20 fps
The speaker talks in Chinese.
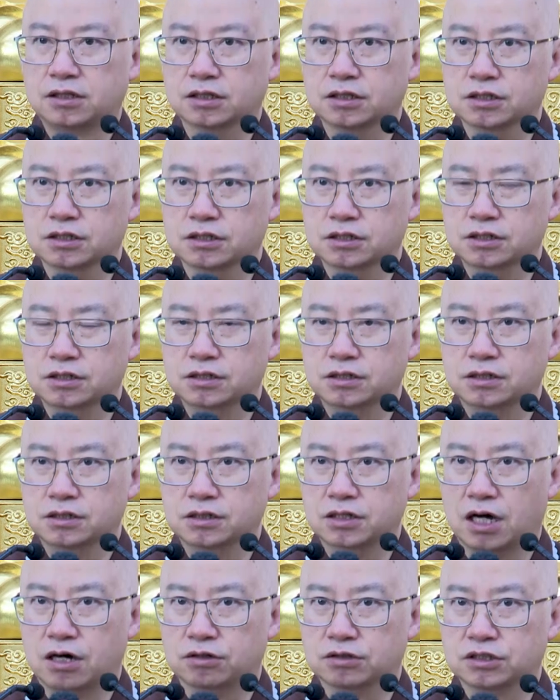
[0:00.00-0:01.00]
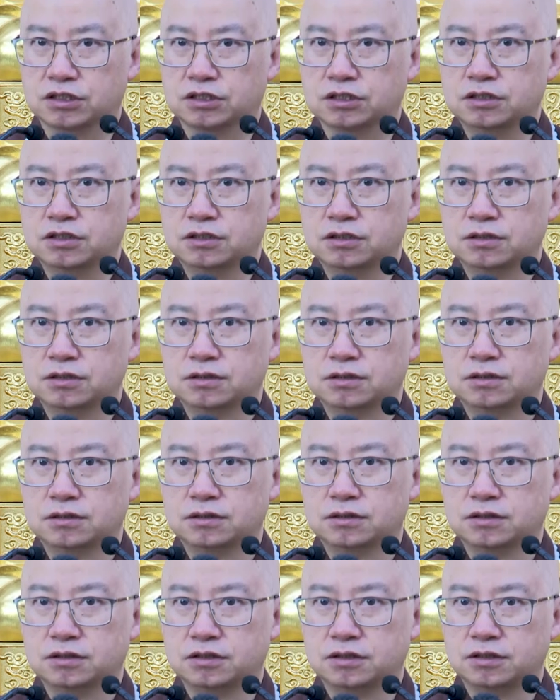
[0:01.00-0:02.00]
的老师，
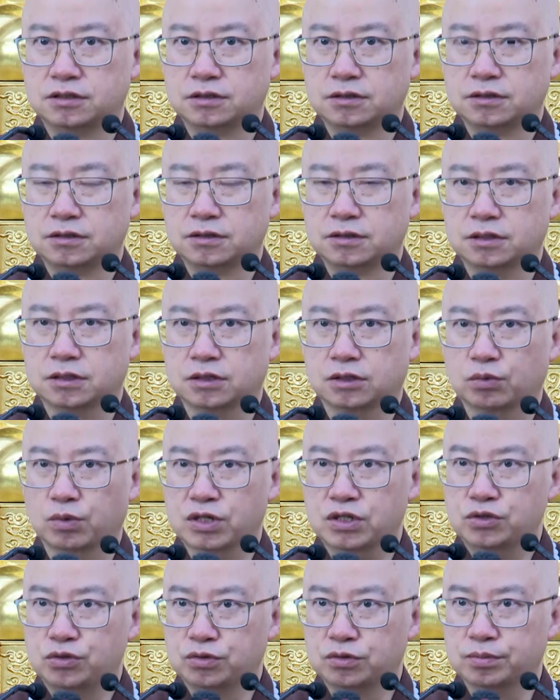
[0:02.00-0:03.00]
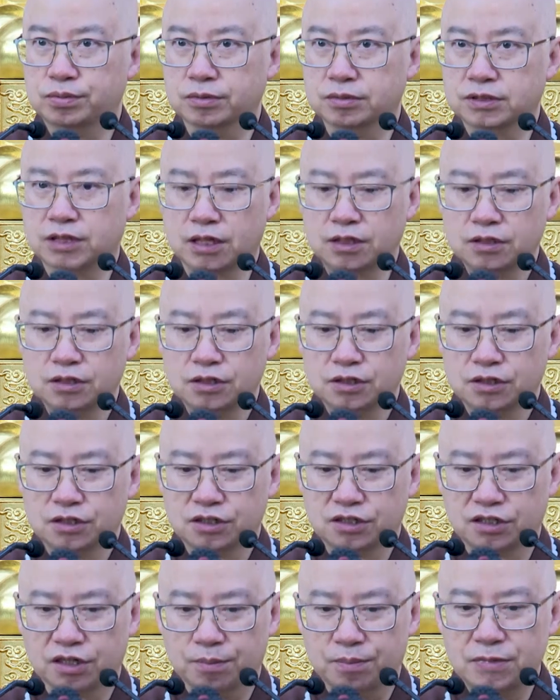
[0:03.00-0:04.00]
呃文殊菩萨，
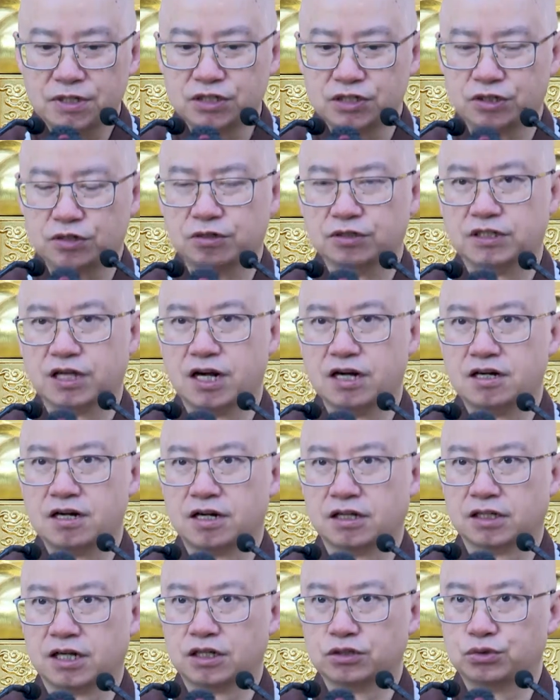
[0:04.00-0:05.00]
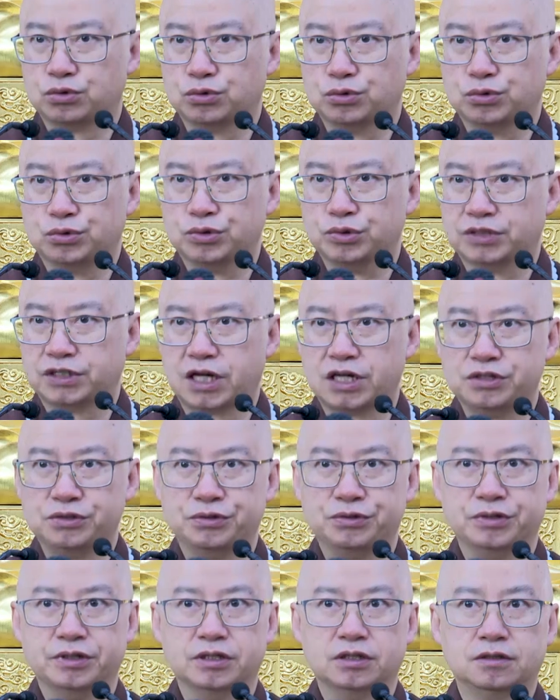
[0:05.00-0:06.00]
什么时候才让他出去参
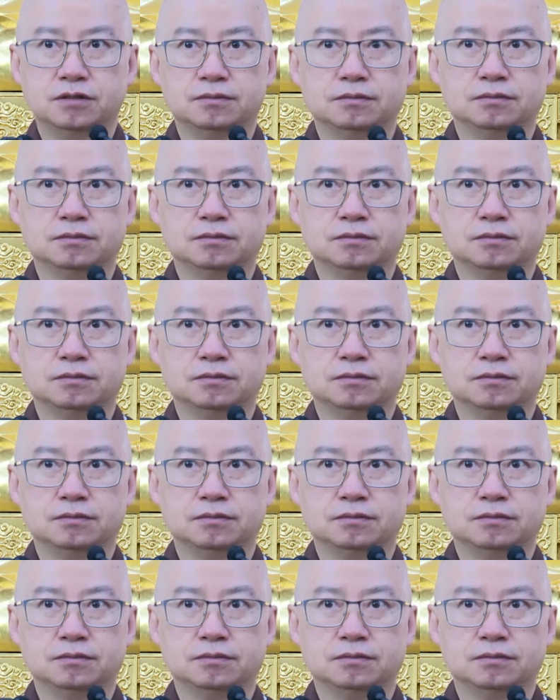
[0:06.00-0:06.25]
学呢？